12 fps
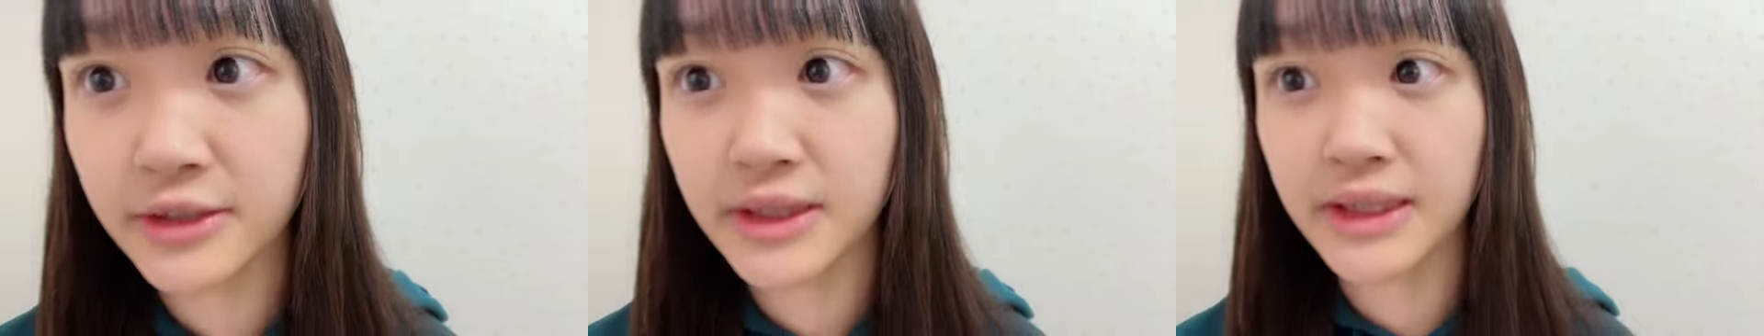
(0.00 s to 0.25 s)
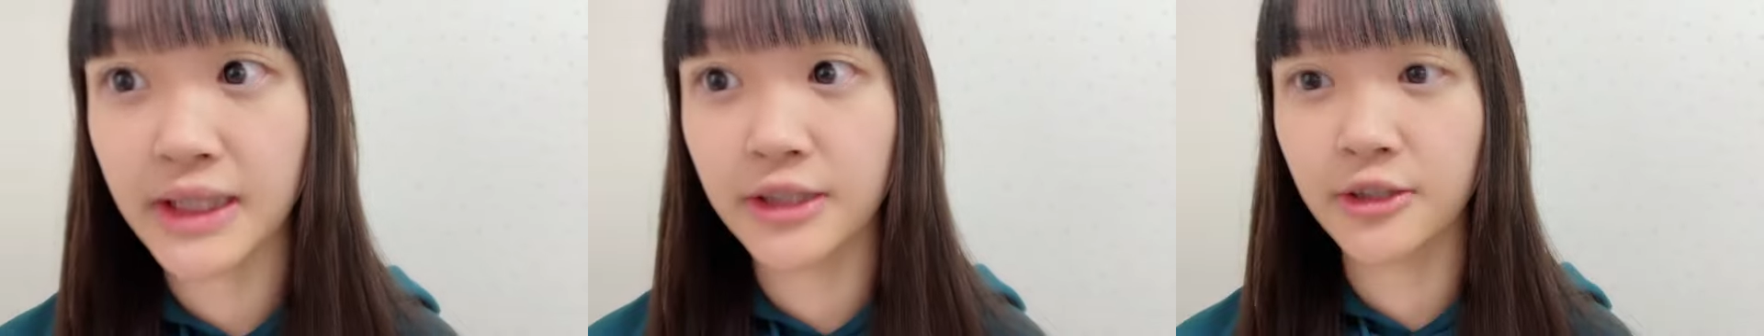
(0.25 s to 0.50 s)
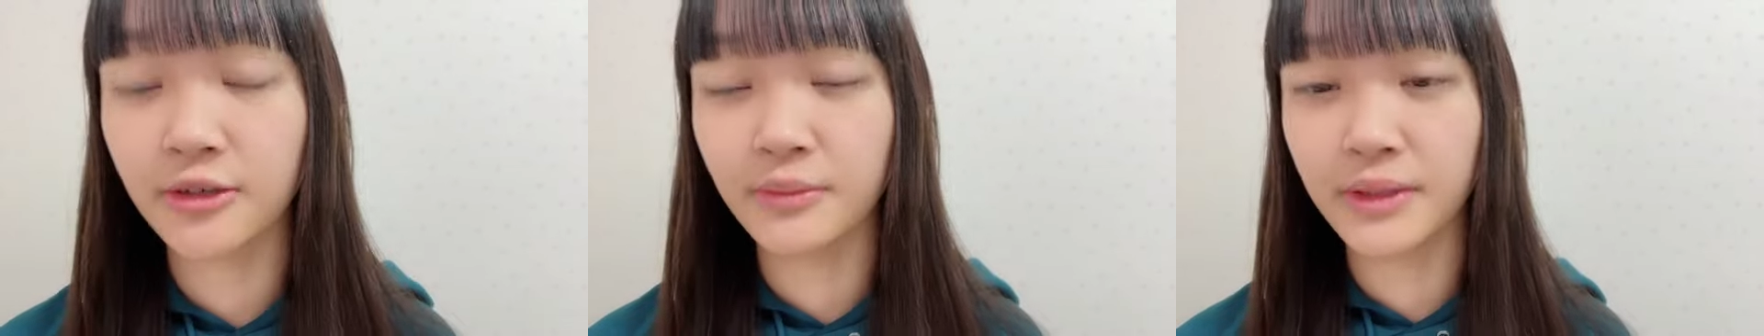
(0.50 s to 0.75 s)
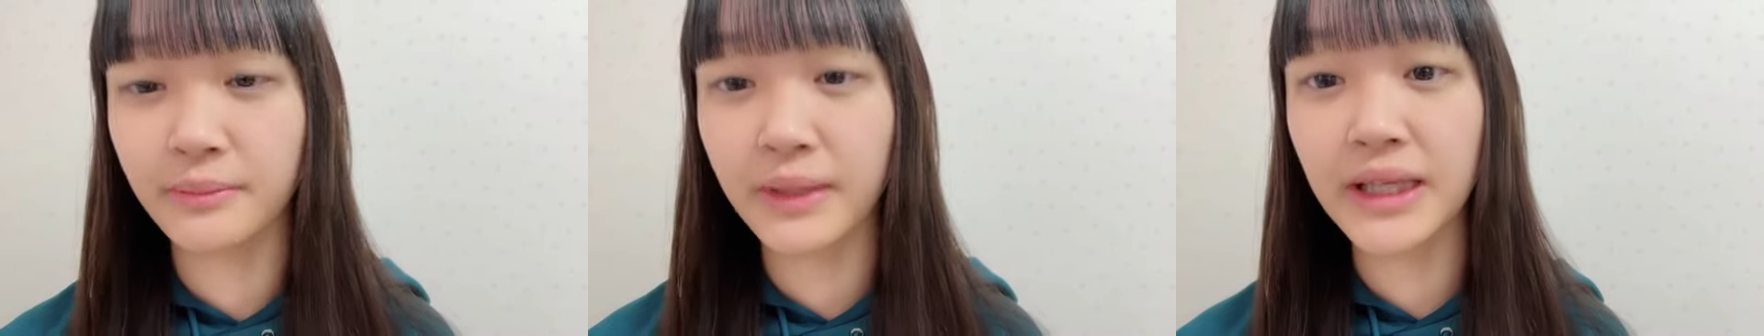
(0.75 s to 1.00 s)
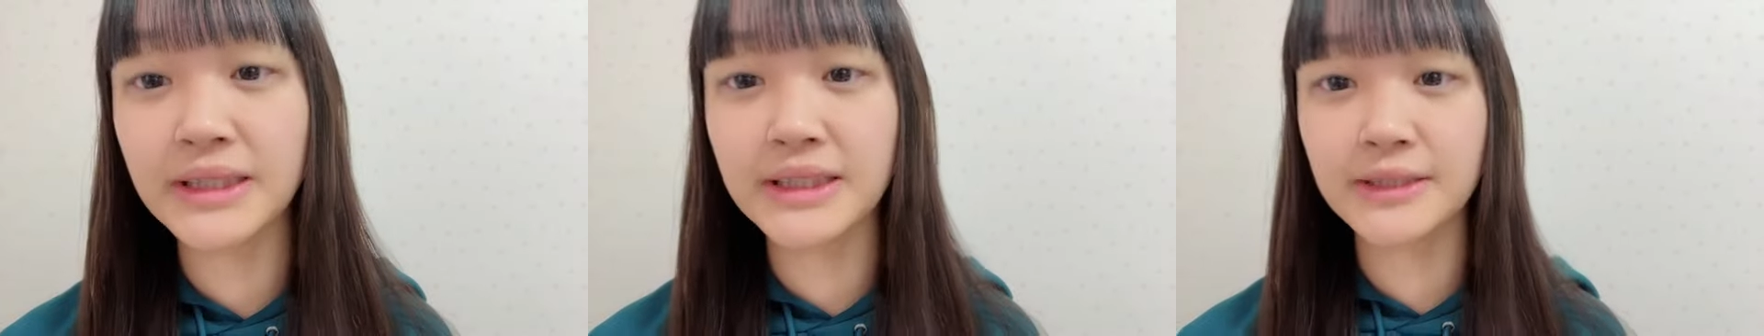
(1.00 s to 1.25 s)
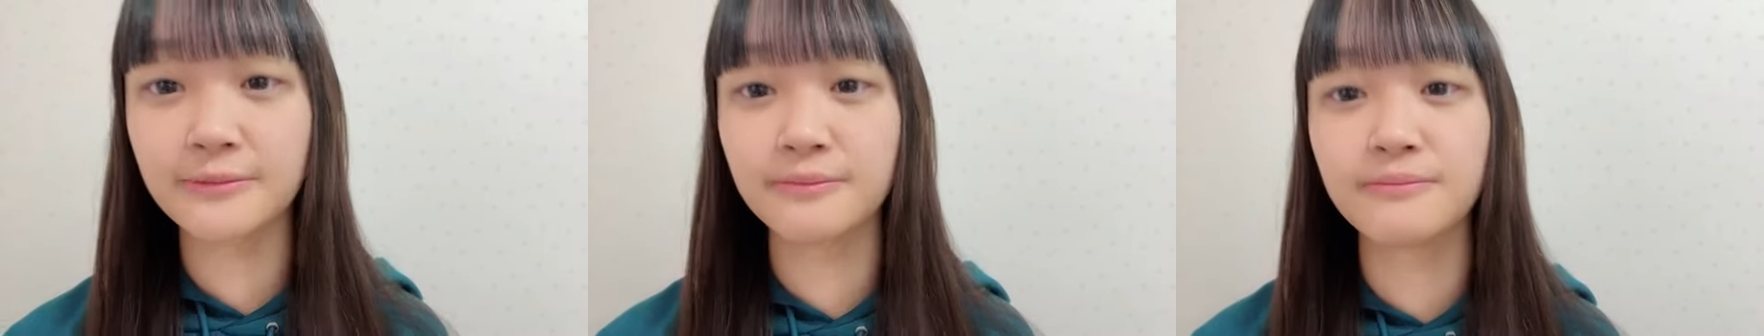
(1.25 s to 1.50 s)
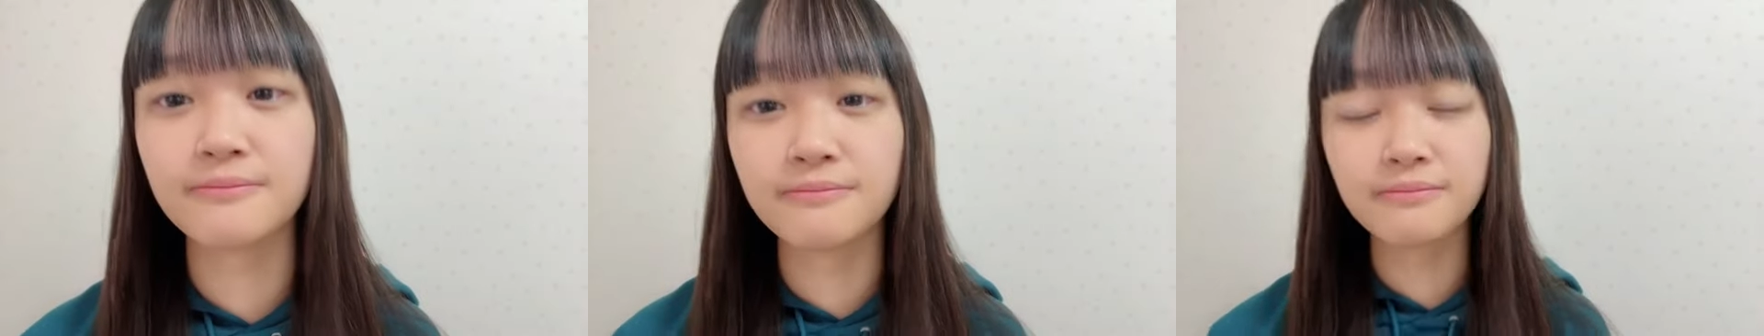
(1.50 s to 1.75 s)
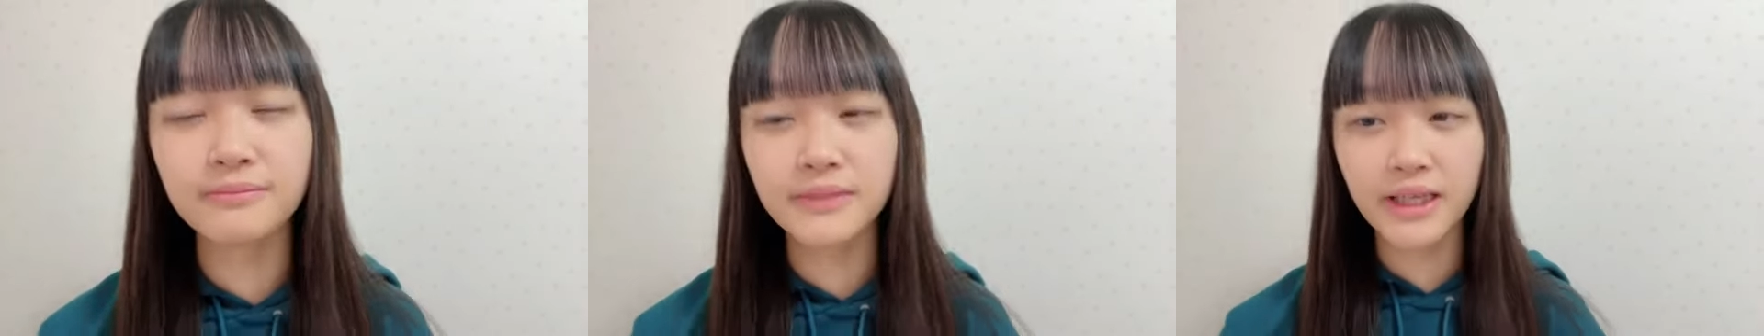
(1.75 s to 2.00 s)
をしたいと思います
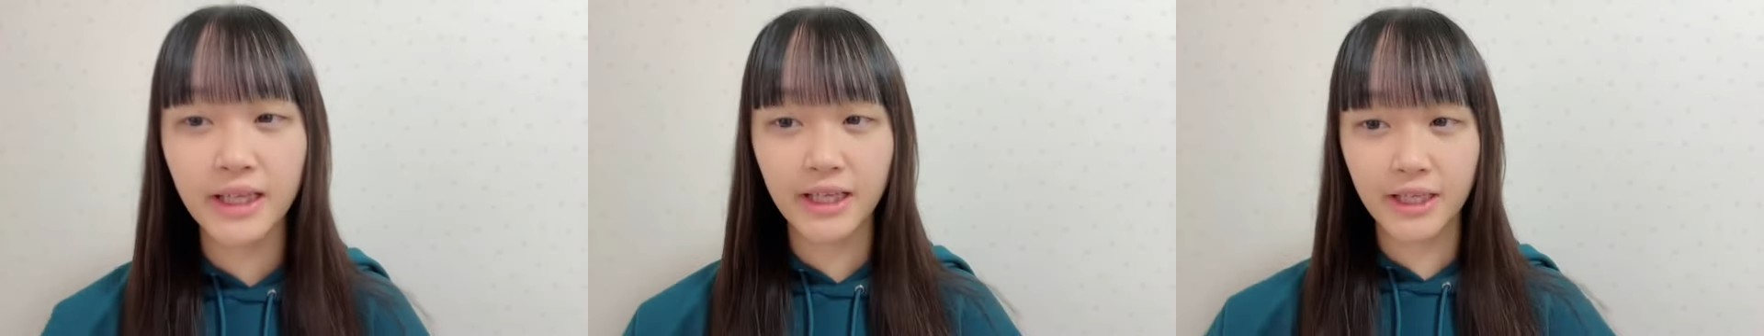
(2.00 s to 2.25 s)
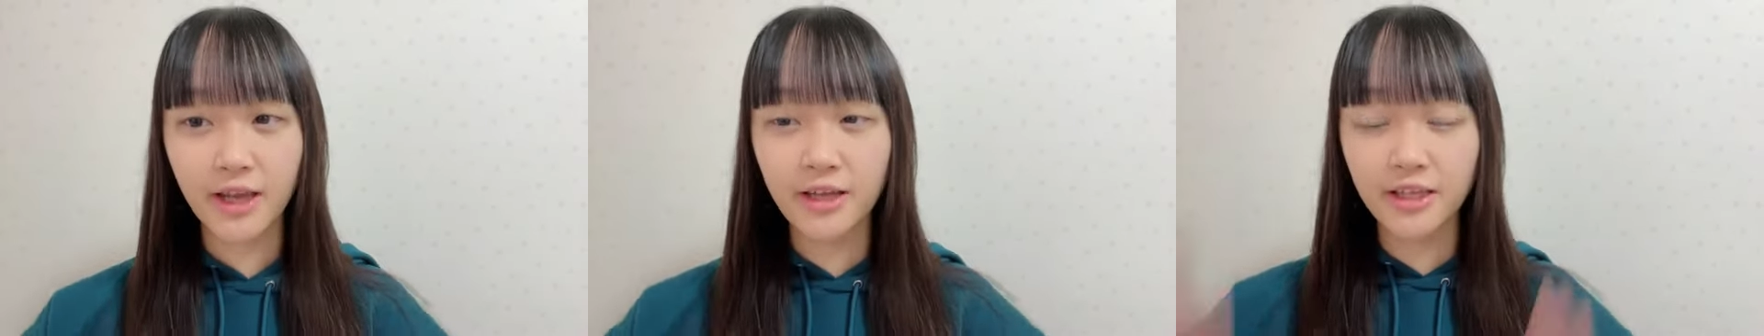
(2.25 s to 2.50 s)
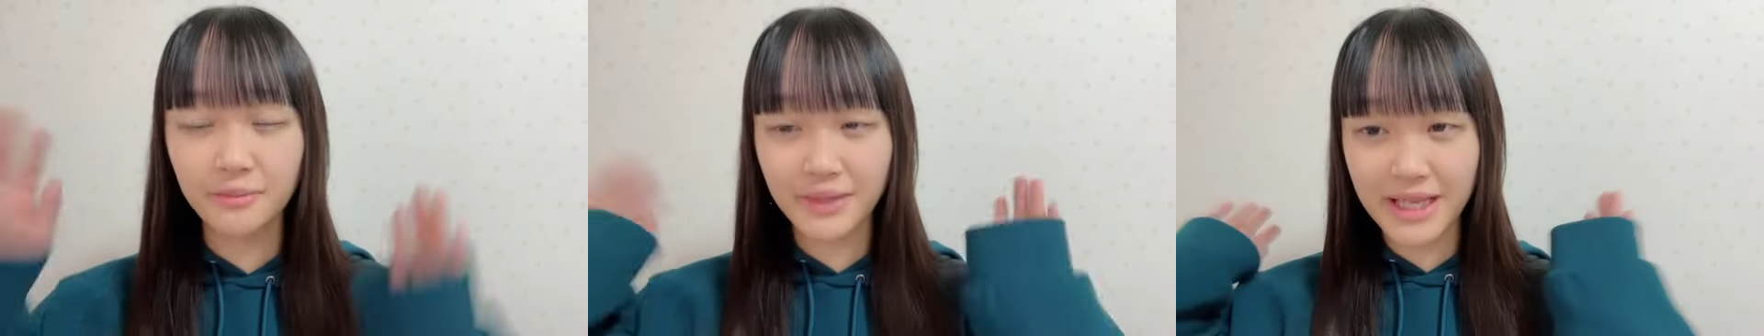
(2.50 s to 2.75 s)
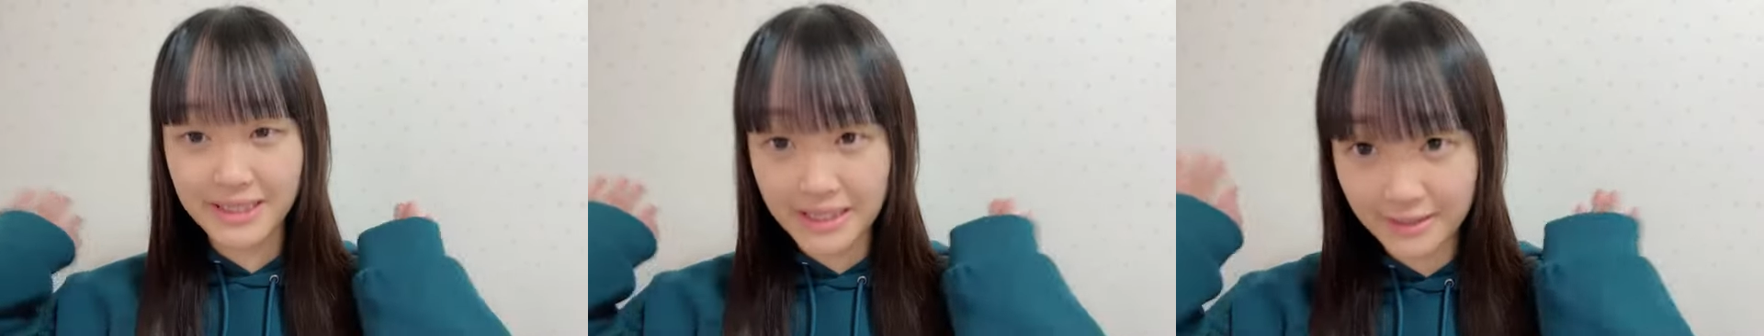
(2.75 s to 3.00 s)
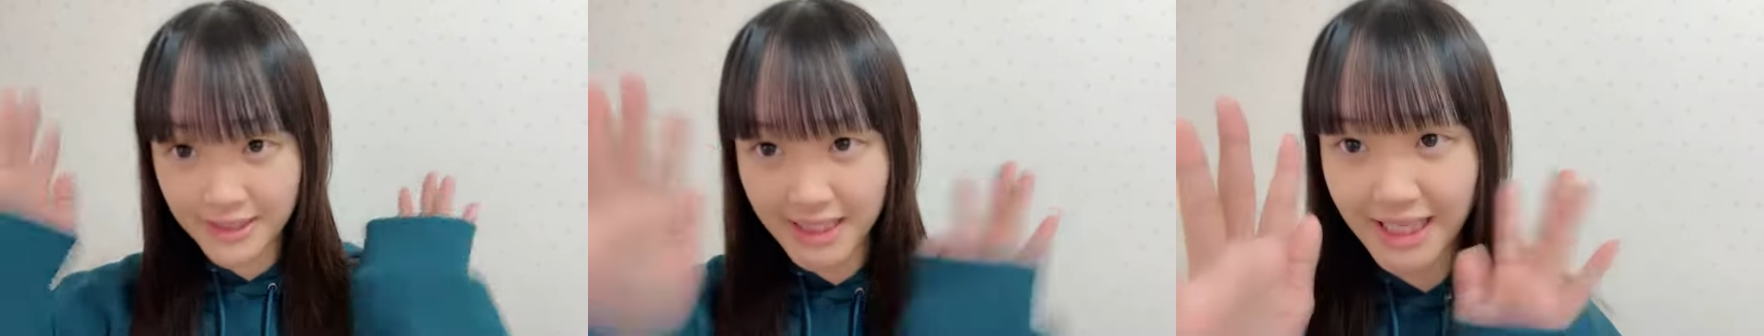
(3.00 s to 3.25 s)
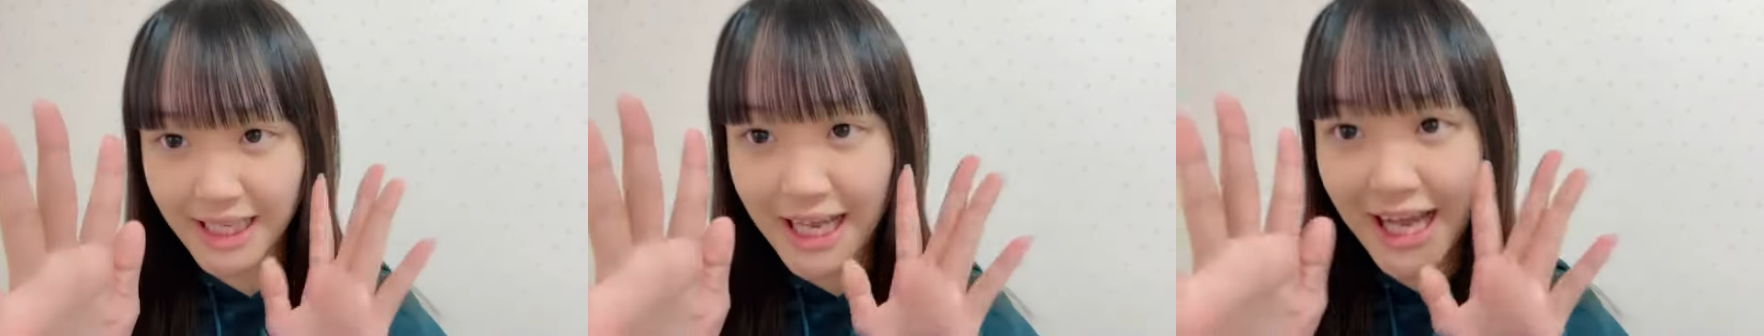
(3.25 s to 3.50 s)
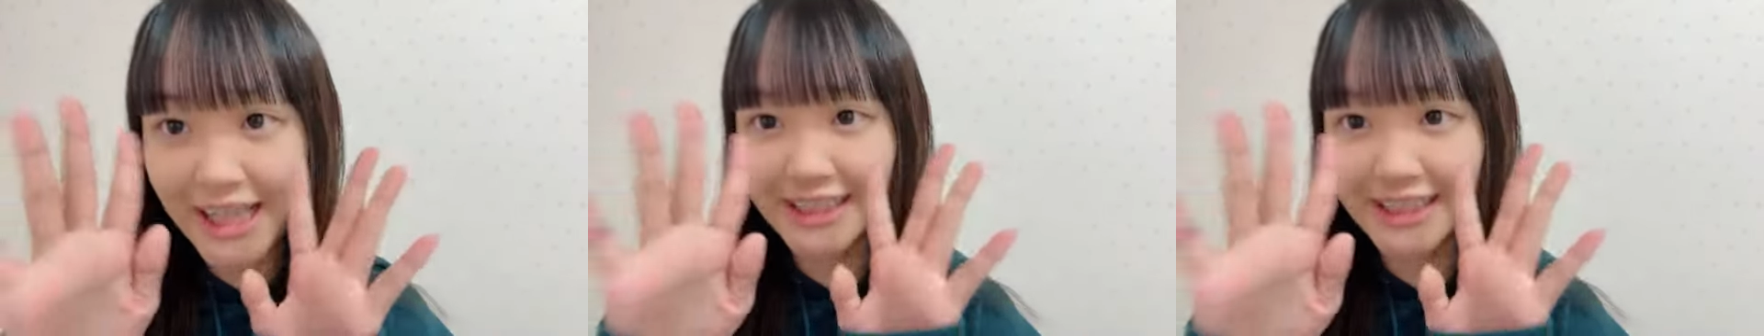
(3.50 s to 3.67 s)
今日の皆さんの席が